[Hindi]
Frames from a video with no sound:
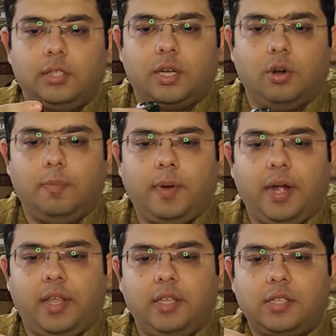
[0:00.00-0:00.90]
द गुड
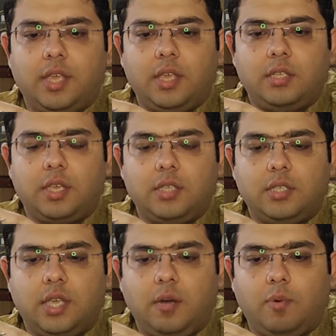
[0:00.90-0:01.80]
पार्ट इज़ कि इसकी
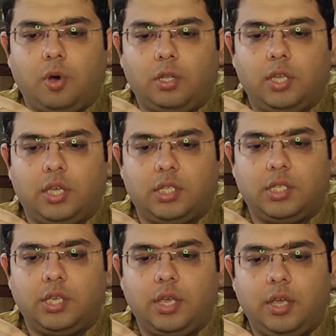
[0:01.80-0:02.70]
सील बहुत ही
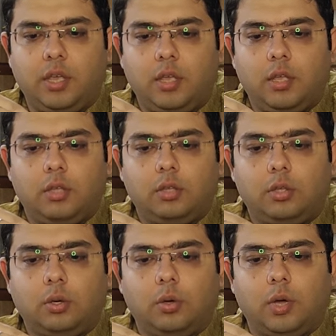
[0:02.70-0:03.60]
अच्छी है
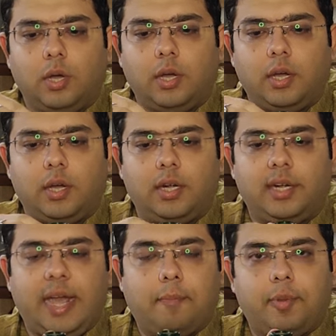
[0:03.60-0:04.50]
तो
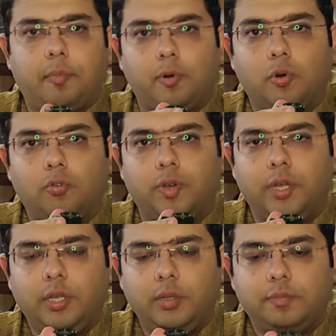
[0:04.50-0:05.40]
टैम्पर प्रूफ है
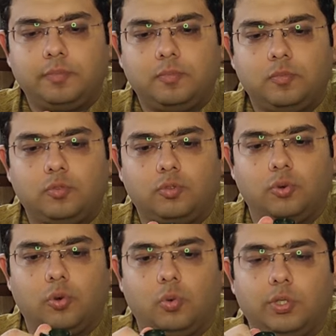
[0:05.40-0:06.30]
so
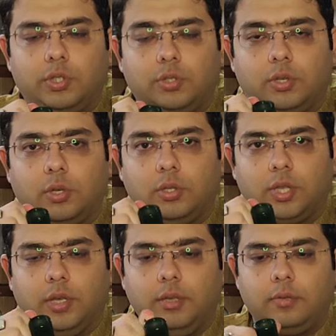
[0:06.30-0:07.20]
which is a good
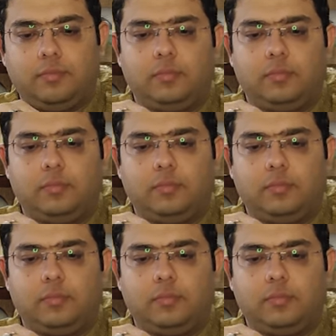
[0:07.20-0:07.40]
thing